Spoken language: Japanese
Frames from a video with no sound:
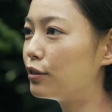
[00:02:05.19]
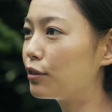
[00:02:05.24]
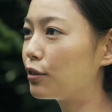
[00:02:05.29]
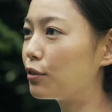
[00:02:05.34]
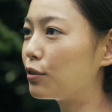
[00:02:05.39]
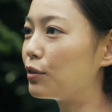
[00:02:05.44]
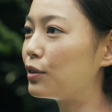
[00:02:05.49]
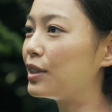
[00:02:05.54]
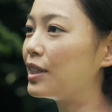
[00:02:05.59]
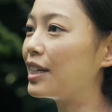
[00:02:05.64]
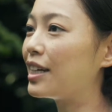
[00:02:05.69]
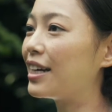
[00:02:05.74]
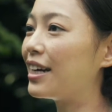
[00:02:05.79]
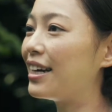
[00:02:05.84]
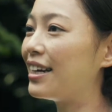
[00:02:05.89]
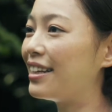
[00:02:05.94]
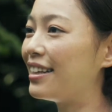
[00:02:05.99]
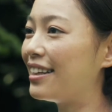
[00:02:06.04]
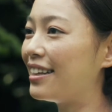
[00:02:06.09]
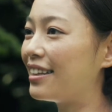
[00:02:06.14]
この世
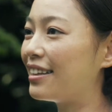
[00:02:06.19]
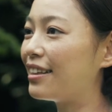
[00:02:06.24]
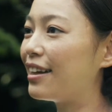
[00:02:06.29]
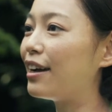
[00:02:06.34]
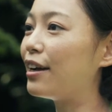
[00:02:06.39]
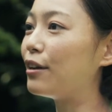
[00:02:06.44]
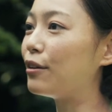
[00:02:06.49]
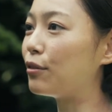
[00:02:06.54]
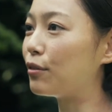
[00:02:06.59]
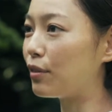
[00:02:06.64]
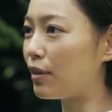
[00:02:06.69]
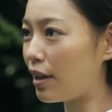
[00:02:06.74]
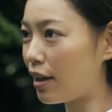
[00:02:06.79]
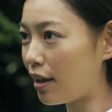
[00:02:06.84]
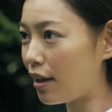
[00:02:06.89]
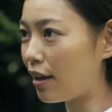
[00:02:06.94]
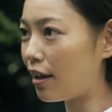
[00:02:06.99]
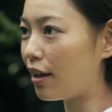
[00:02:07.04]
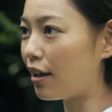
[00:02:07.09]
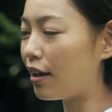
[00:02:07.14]
界にいたいの
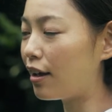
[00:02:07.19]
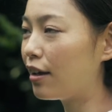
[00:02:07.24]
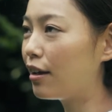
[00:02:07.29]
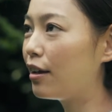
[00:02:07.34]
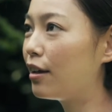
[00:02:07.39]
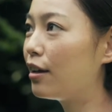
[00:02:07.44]
で、